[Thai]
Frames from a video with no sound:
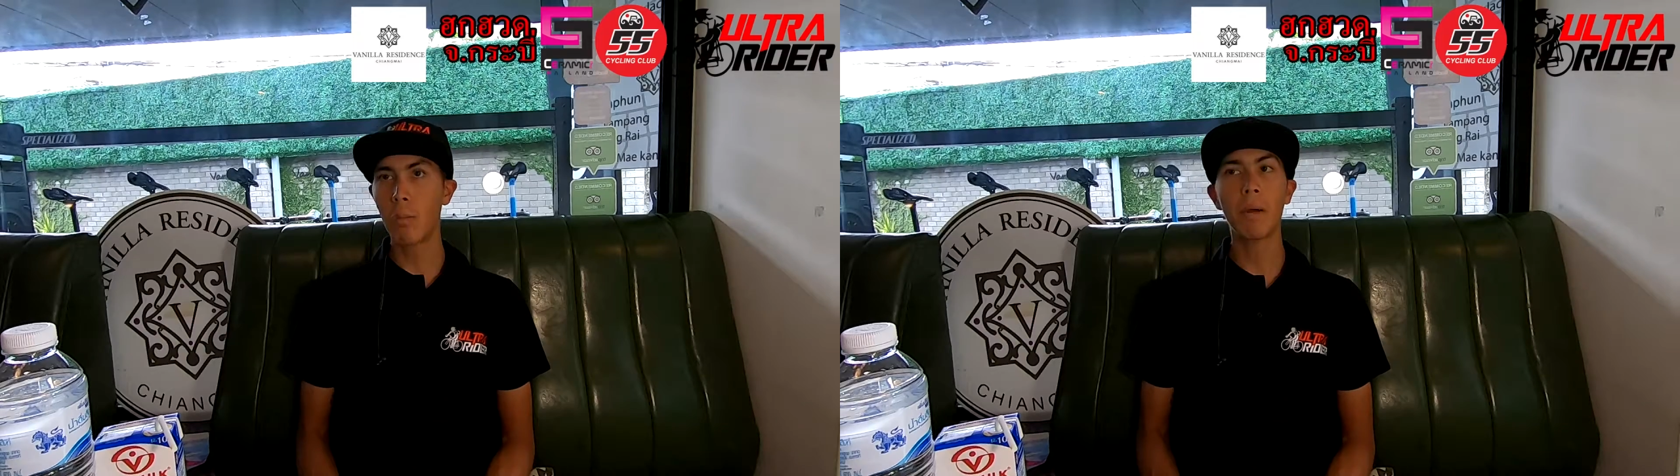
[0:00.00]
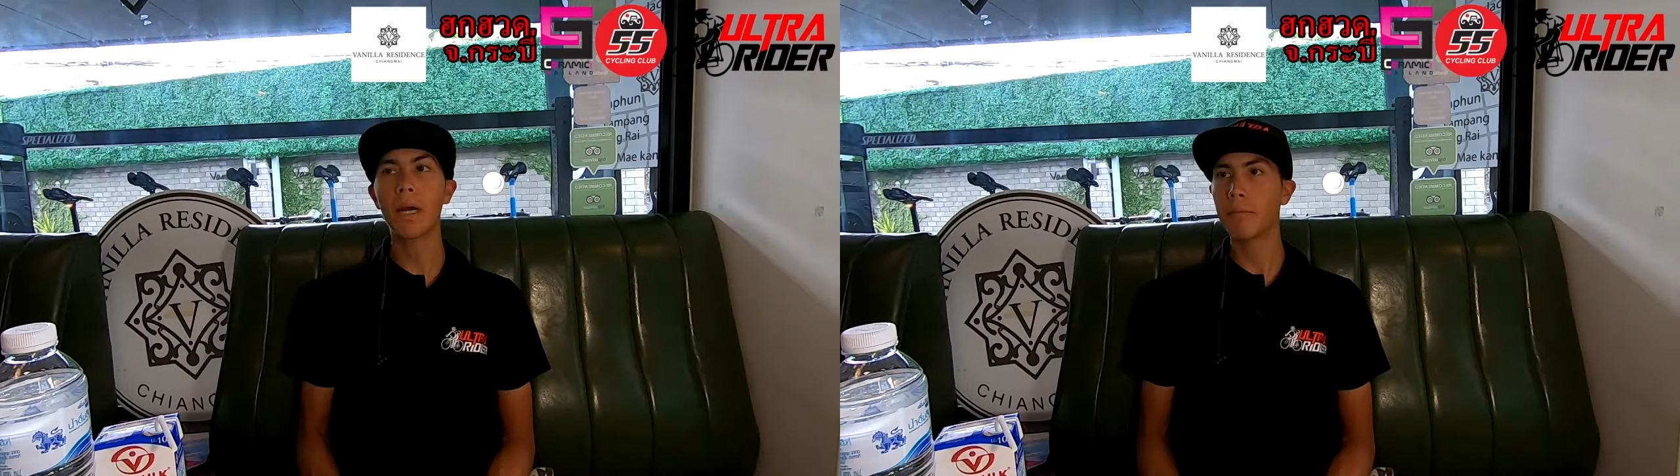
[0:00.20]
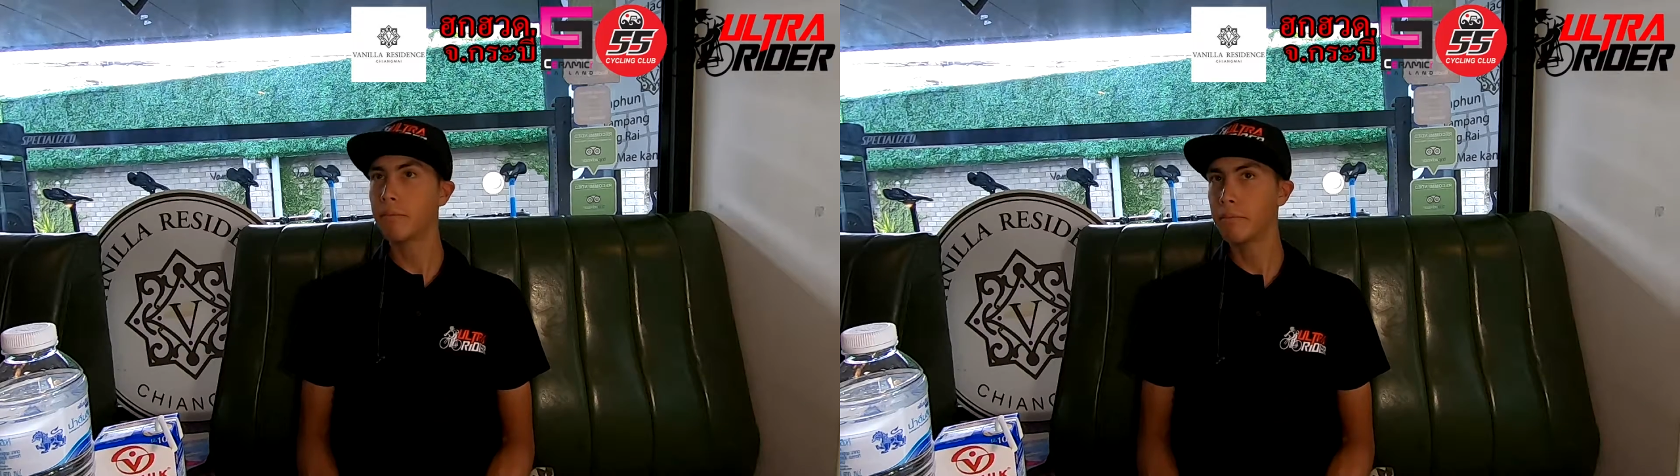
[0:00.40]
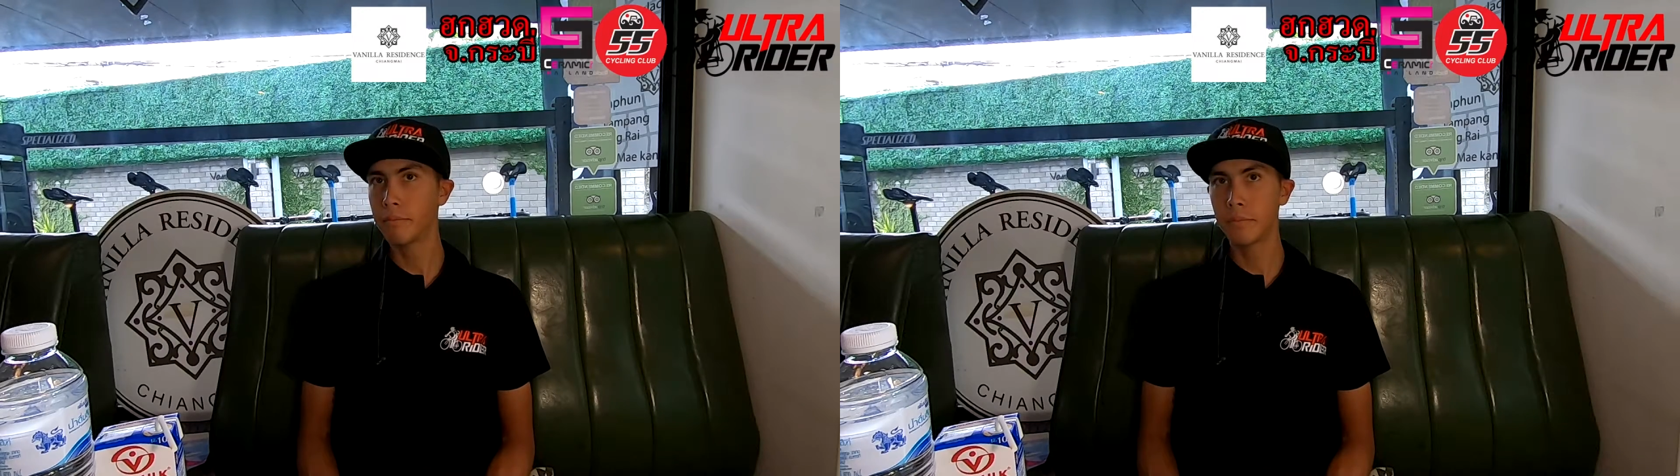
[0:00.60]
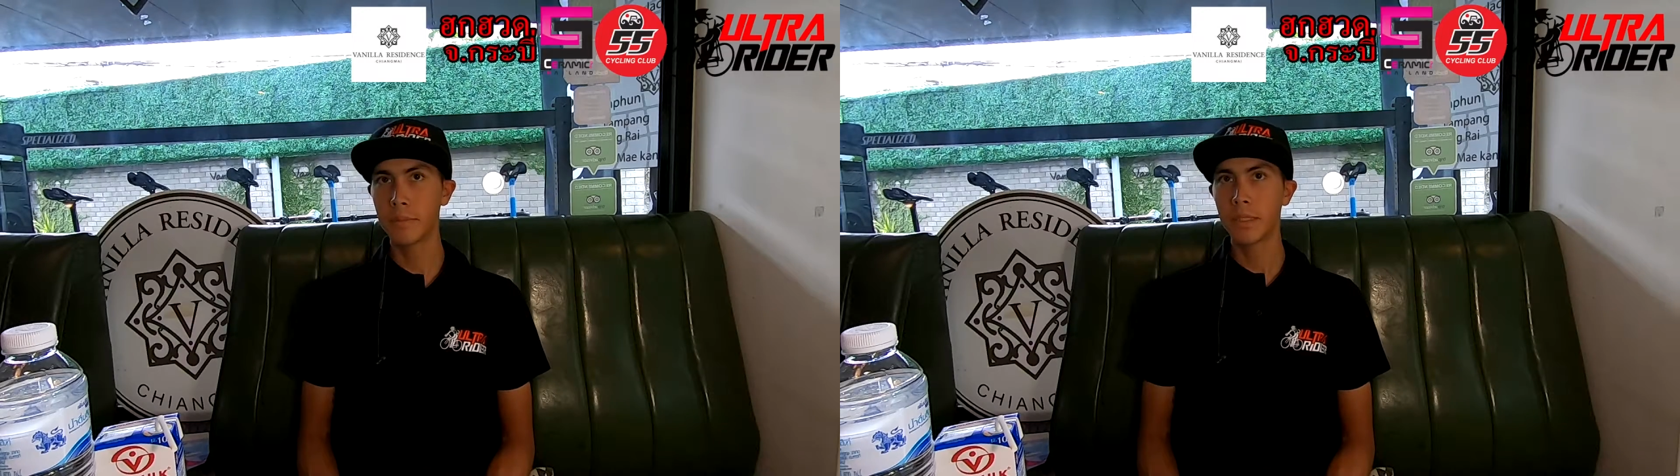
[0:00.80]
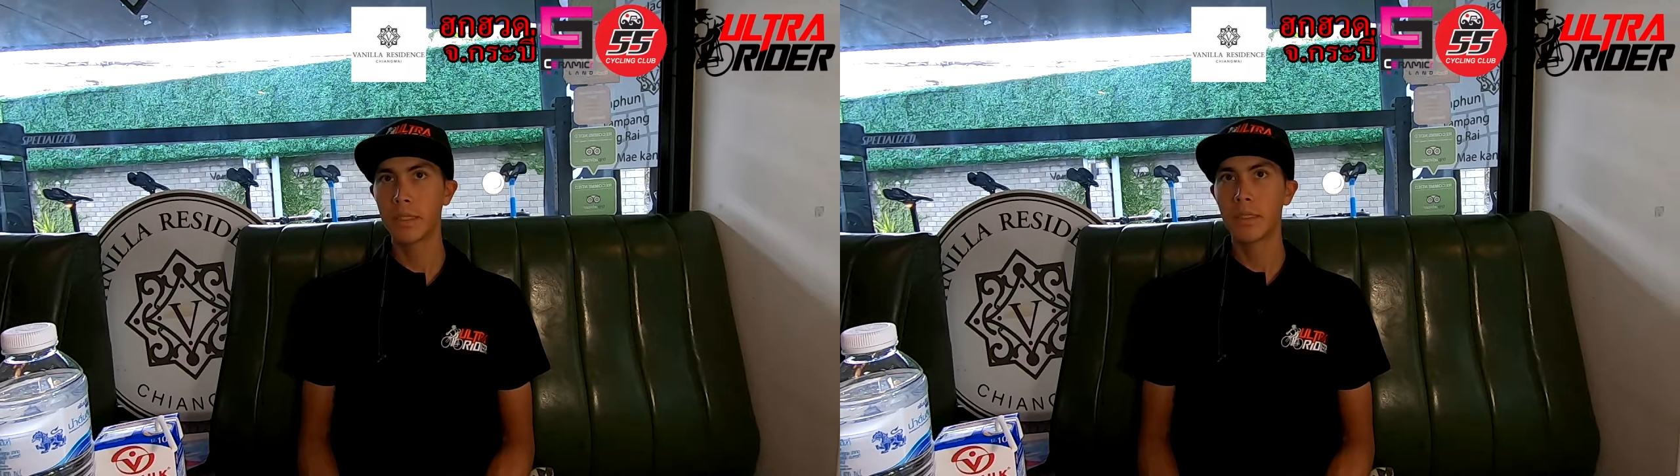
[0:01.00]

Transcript: อมเพิ่ม อืม